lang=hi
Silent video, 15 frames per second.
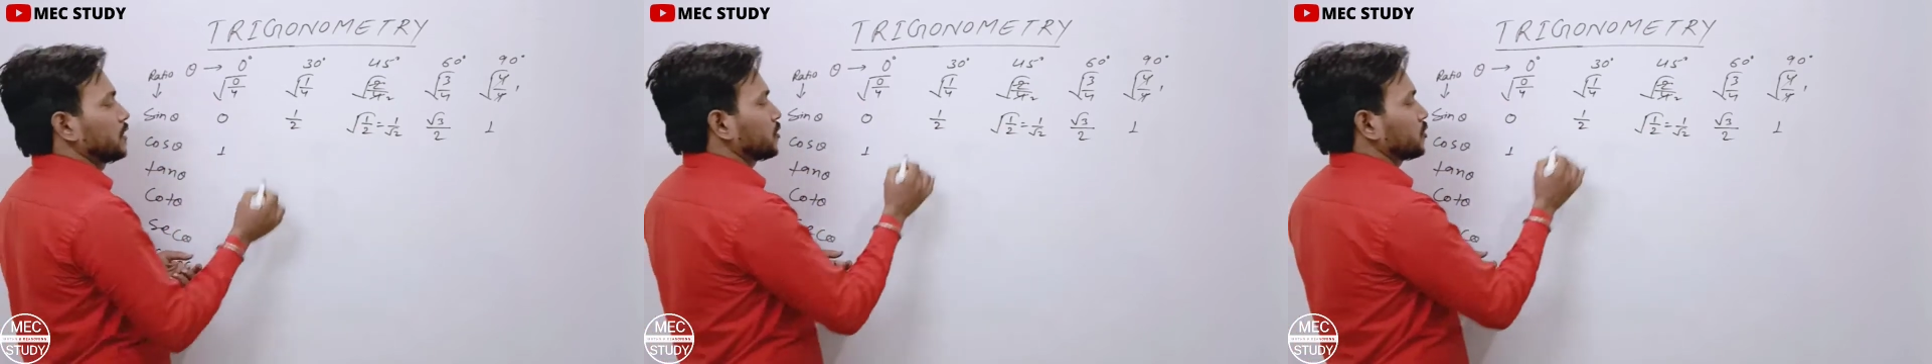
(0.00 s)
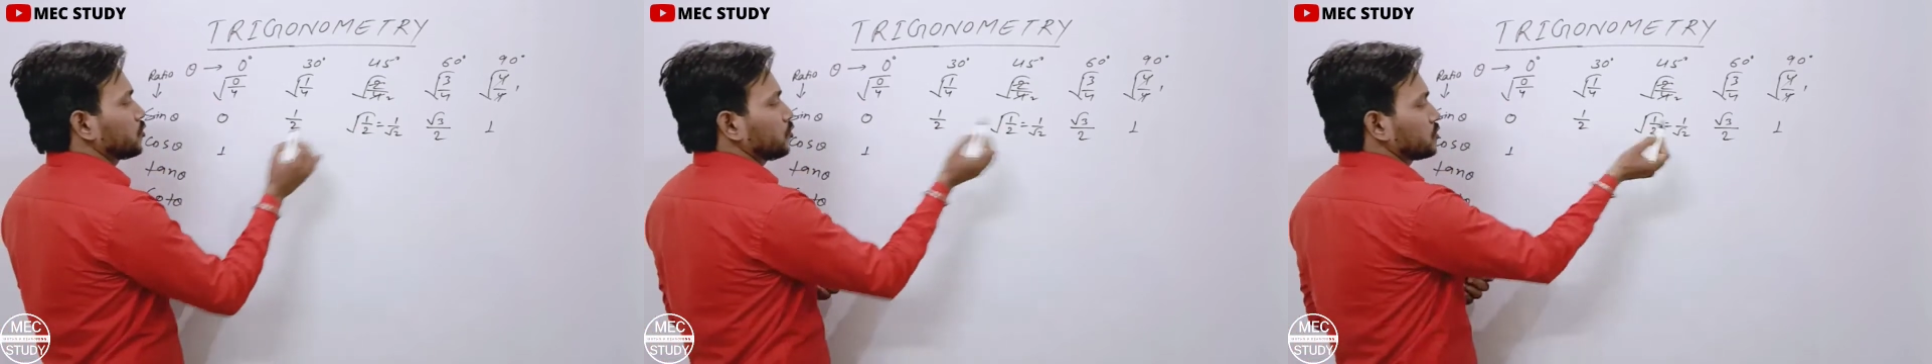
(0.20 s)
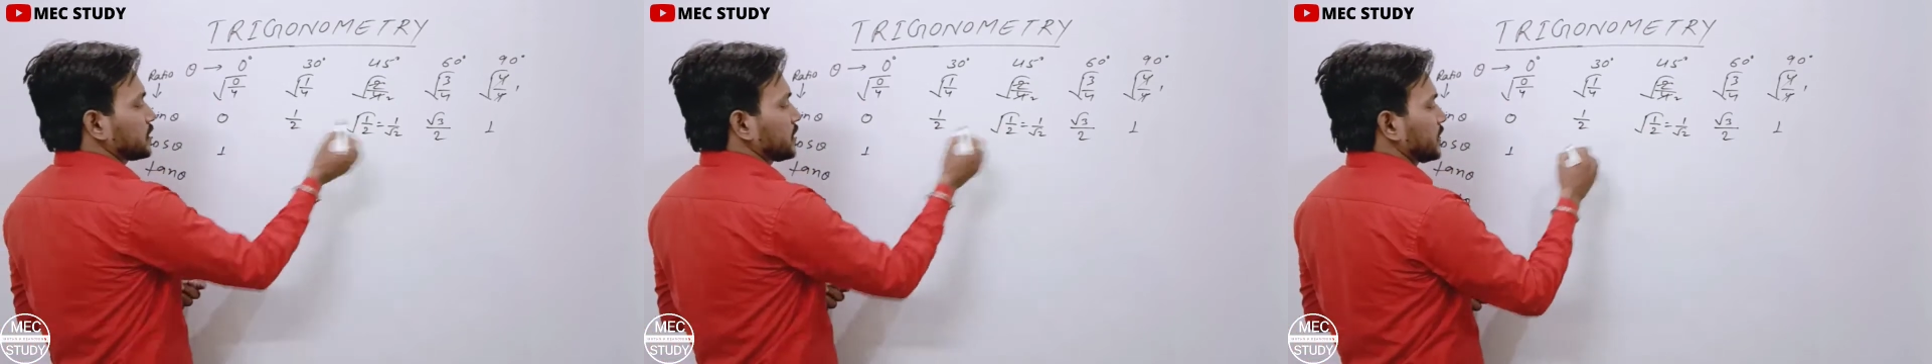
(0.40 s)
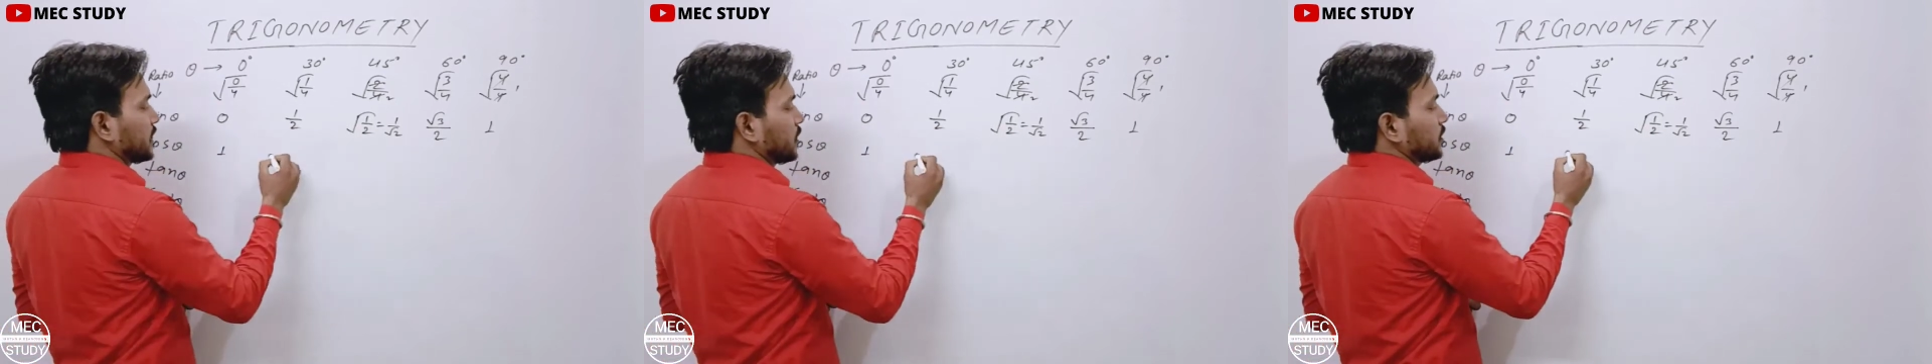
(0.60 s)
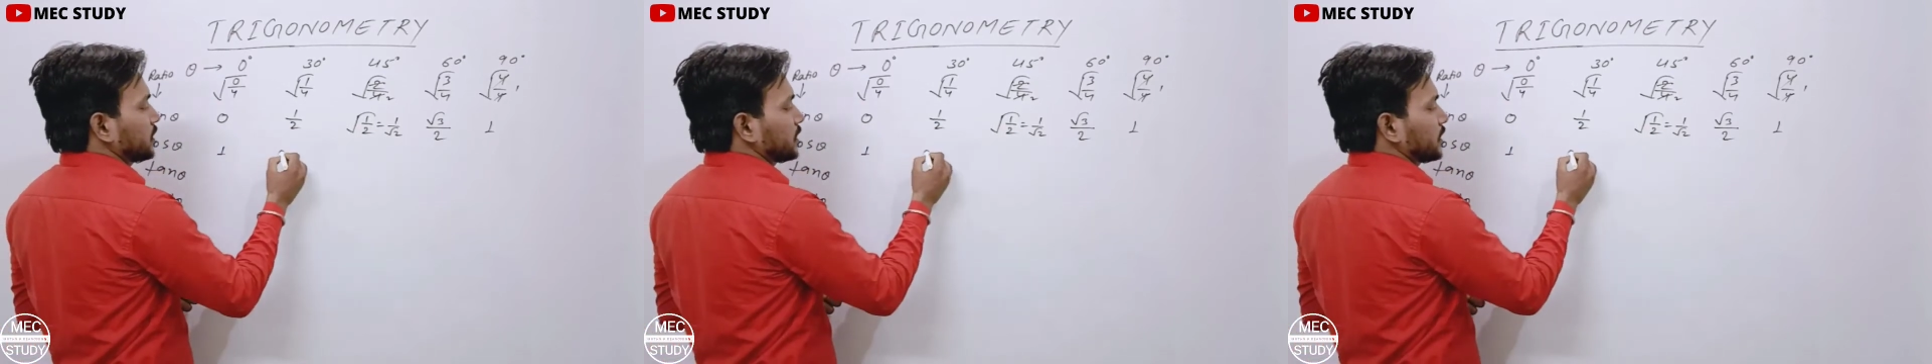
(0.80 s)
तो उसका क्या हो
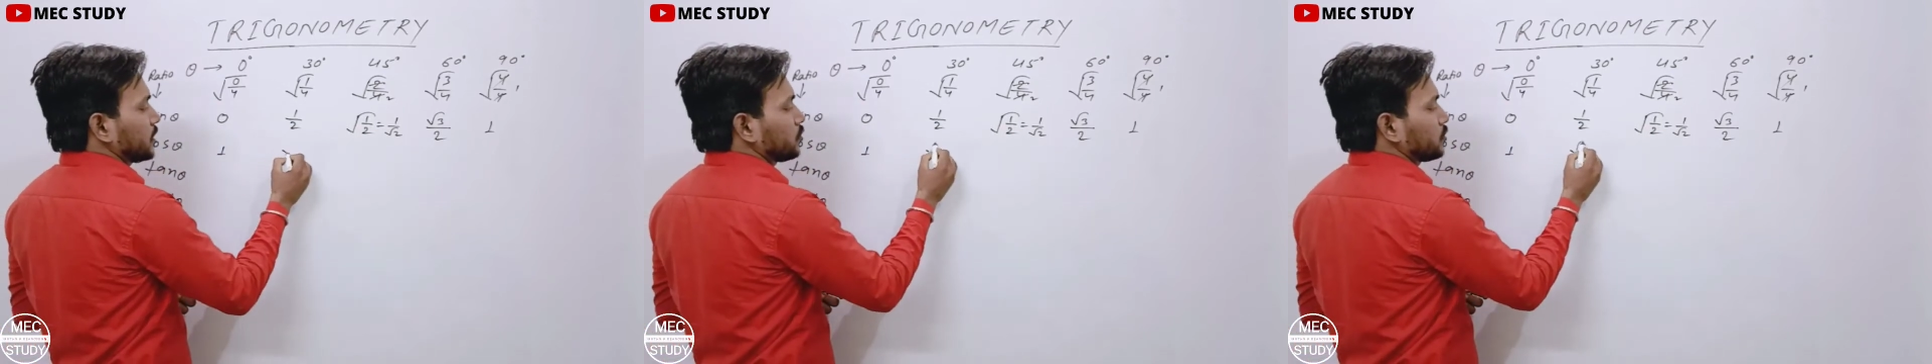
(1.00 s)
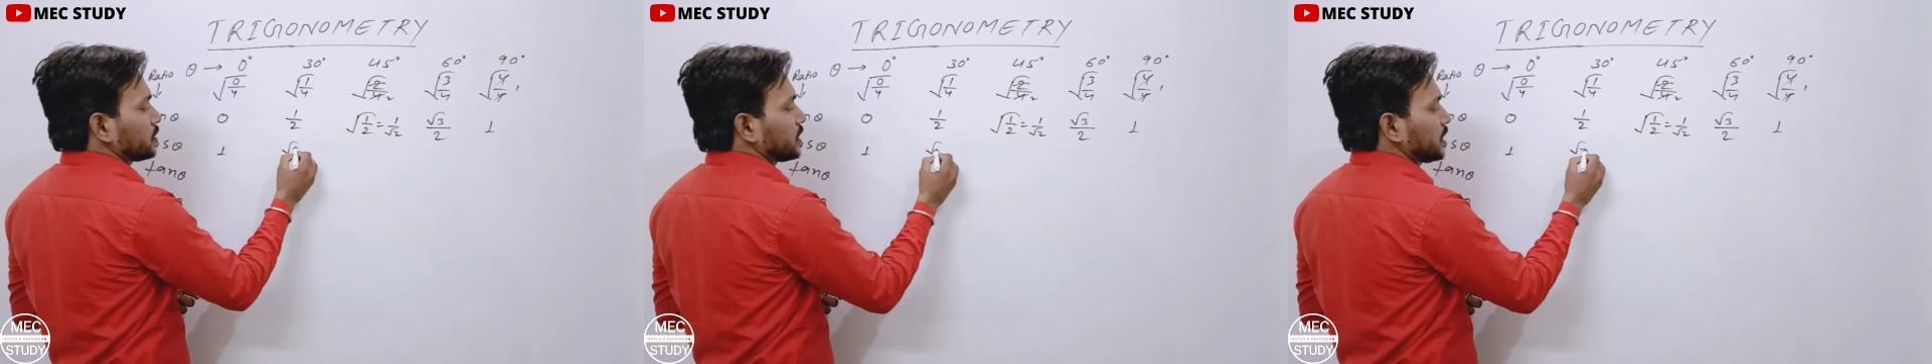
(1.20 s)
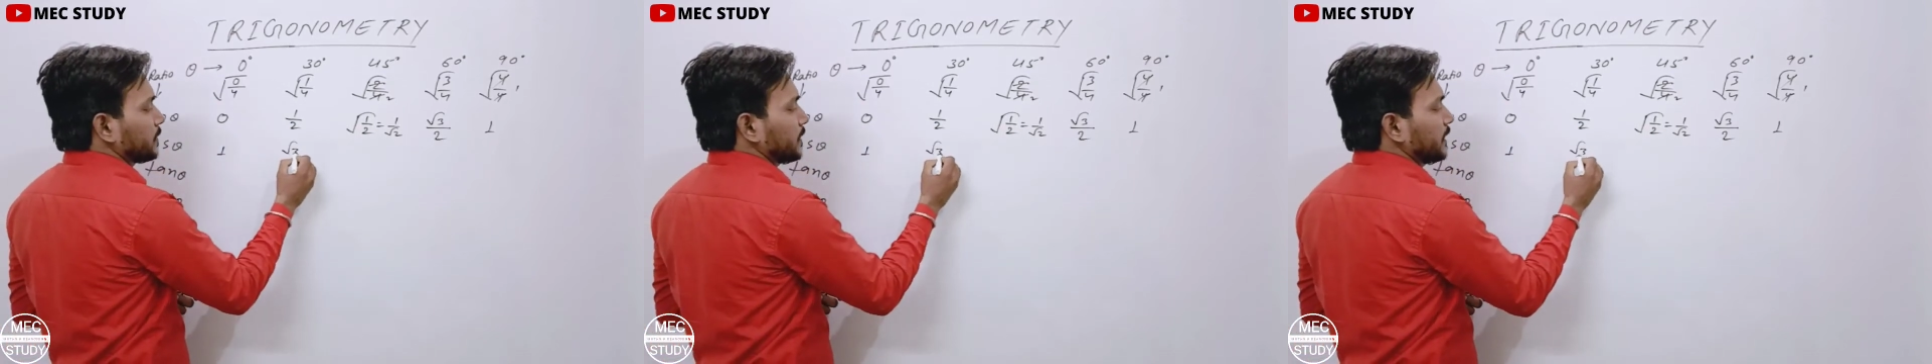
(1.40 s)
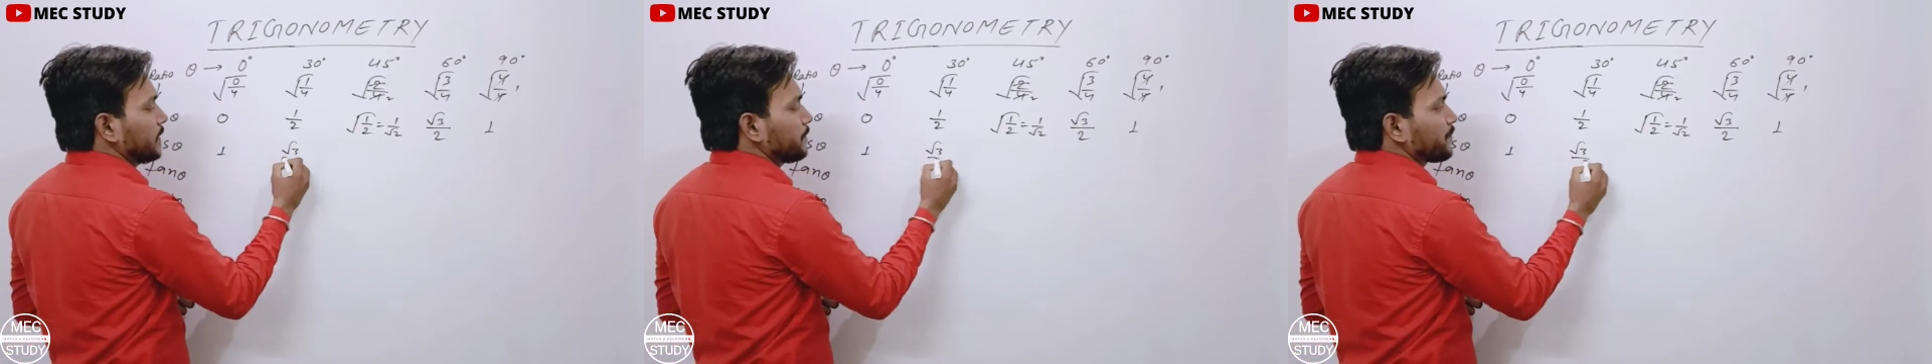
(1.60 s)
जाएगा रूट थ्री बाई